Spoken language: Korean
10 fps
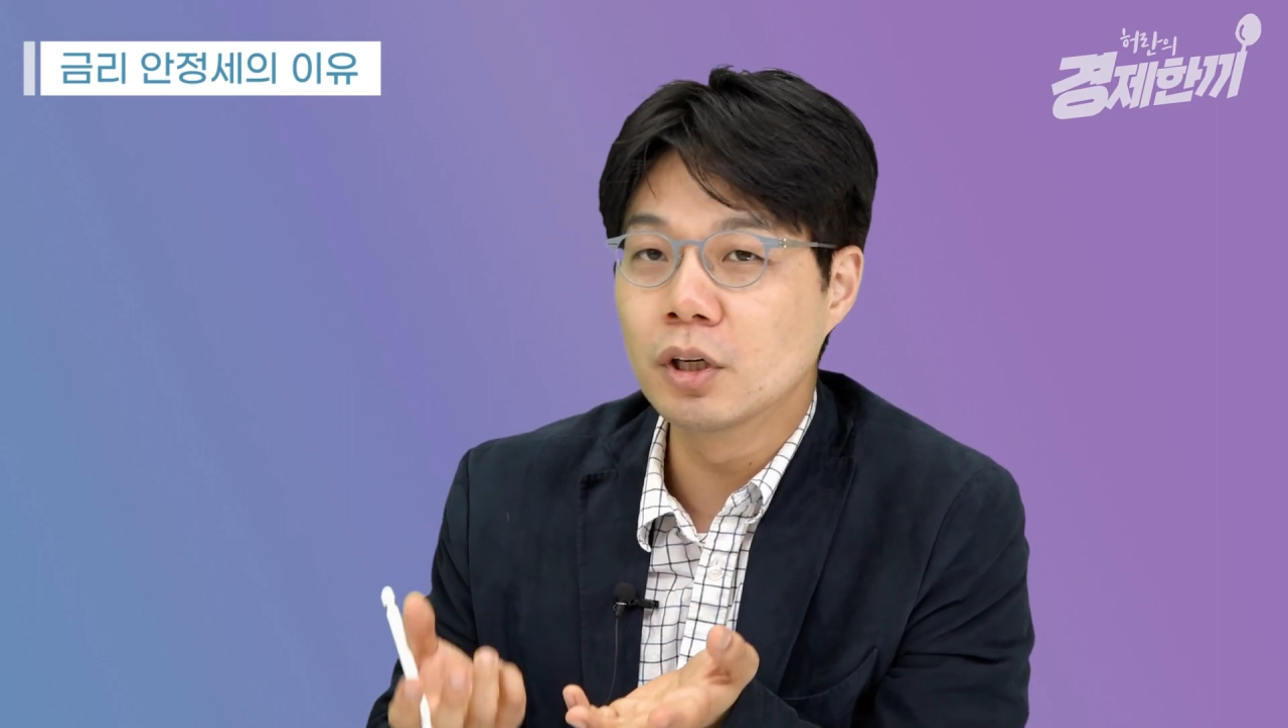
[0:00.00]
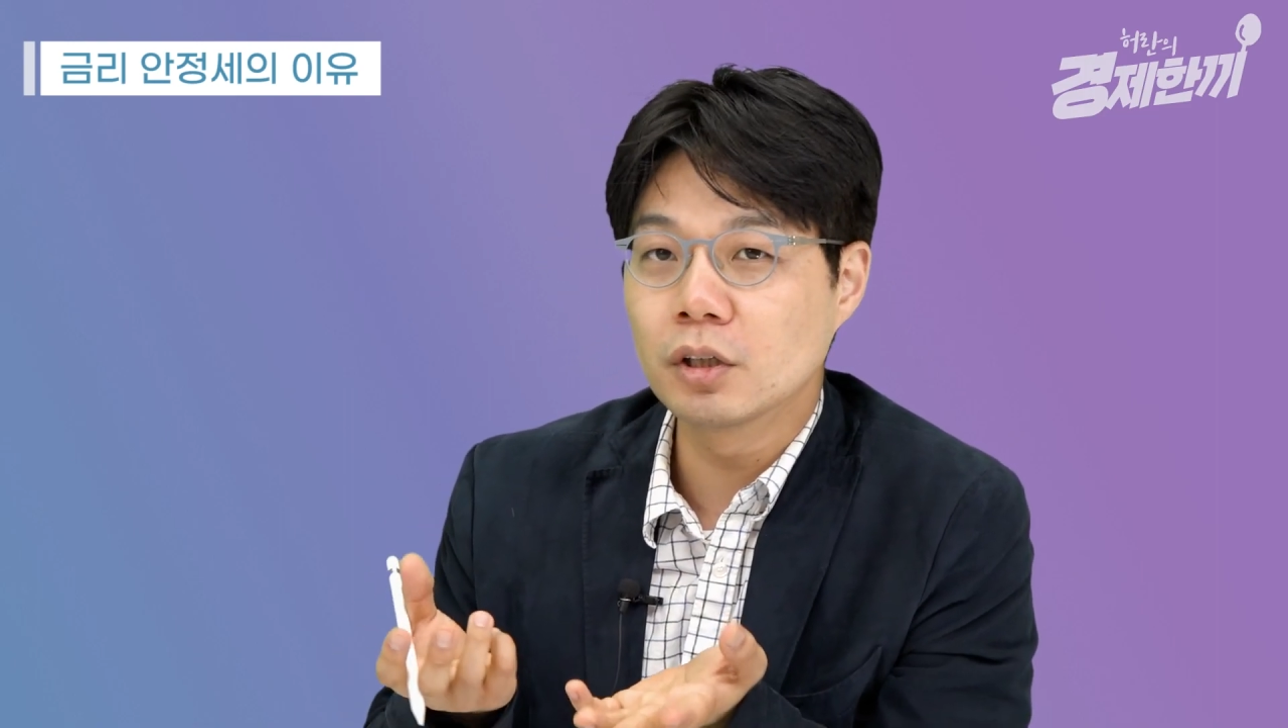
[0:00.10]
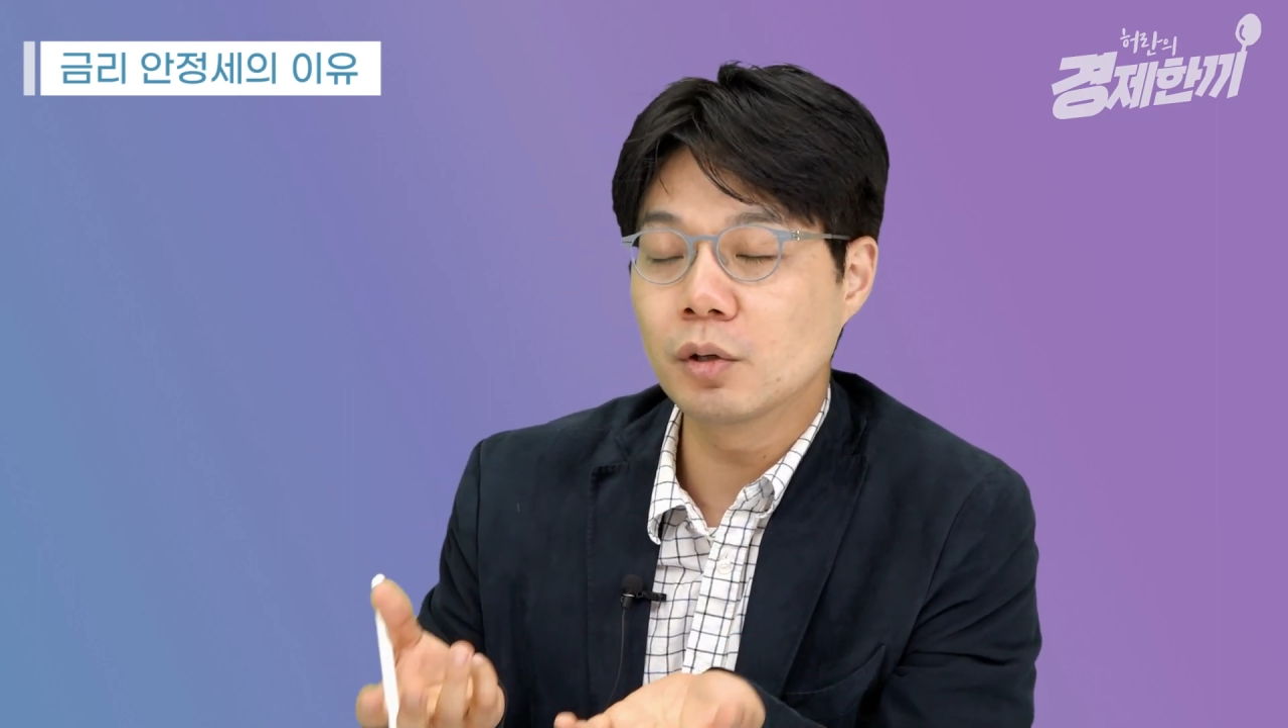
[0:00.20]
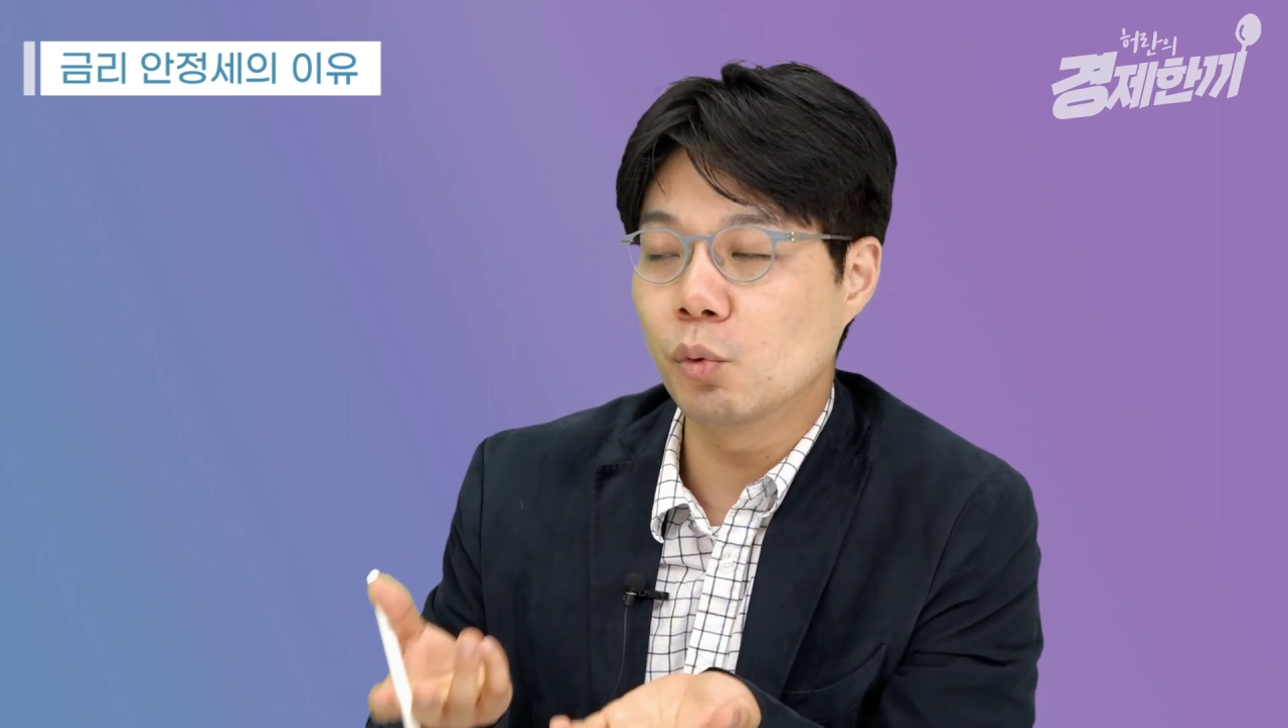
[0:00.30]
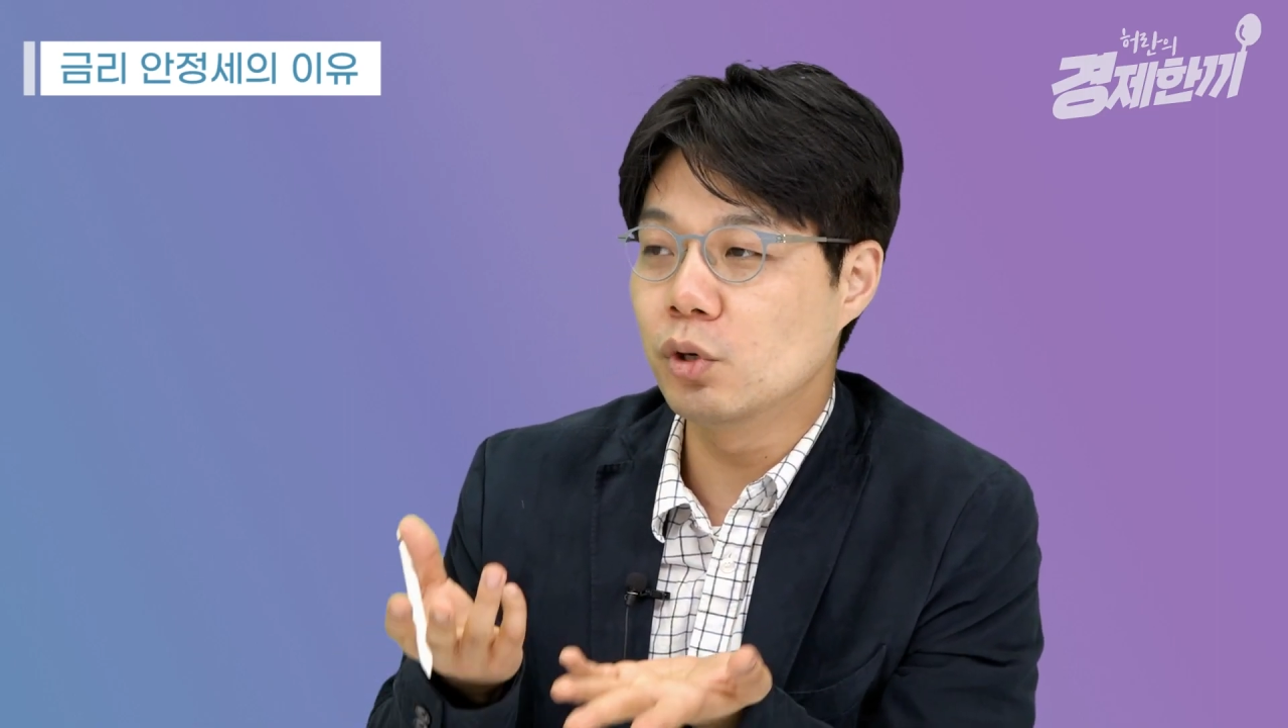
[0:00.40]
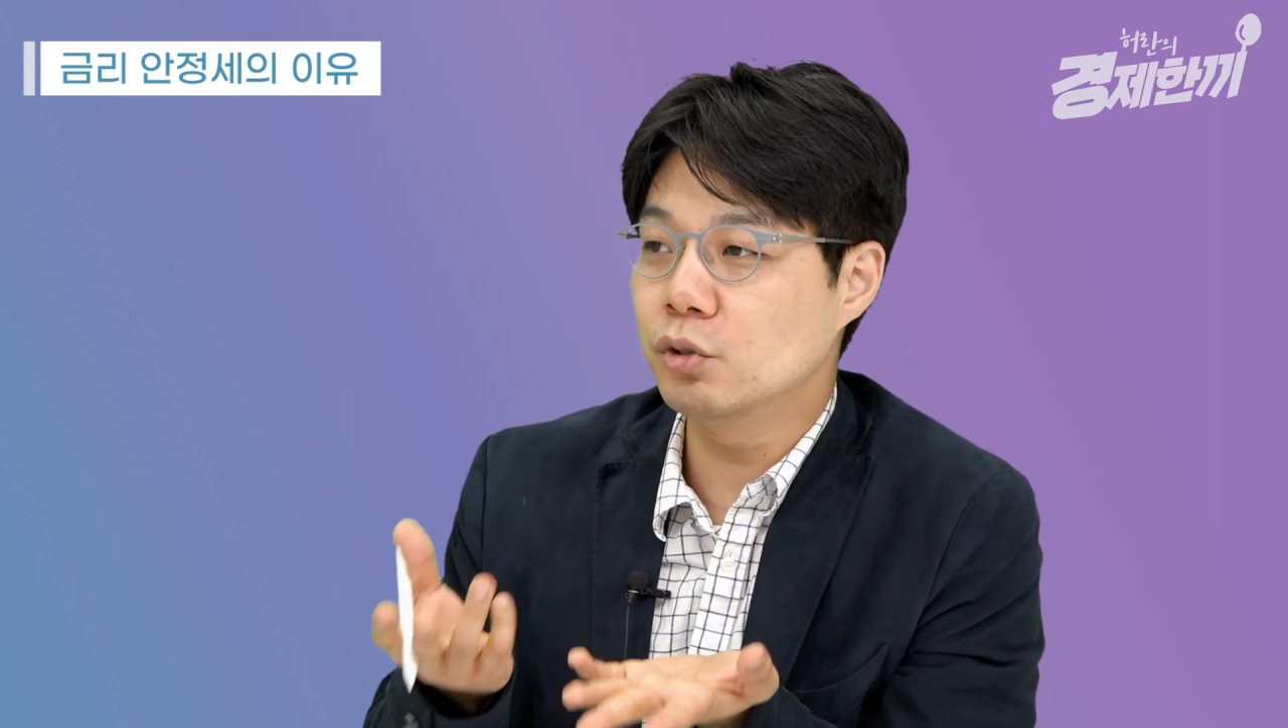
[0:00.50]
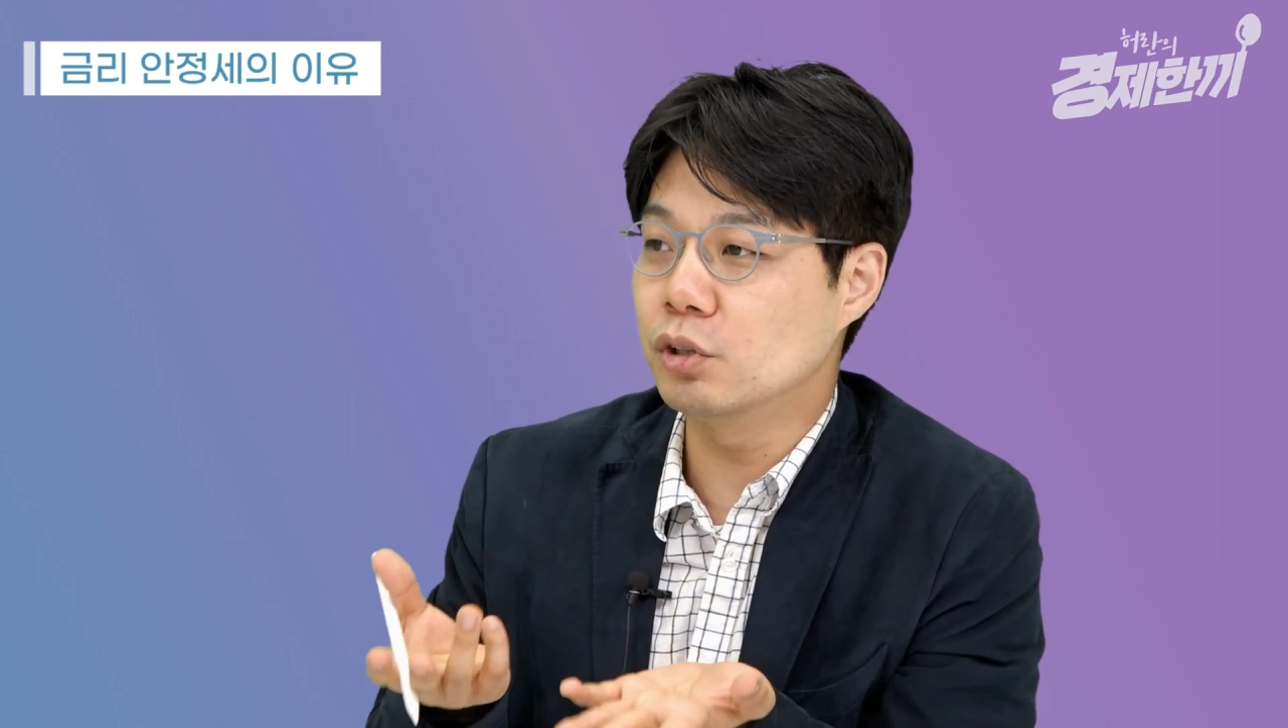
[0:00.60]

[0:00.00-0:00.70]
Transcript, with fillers: 그럼 올릴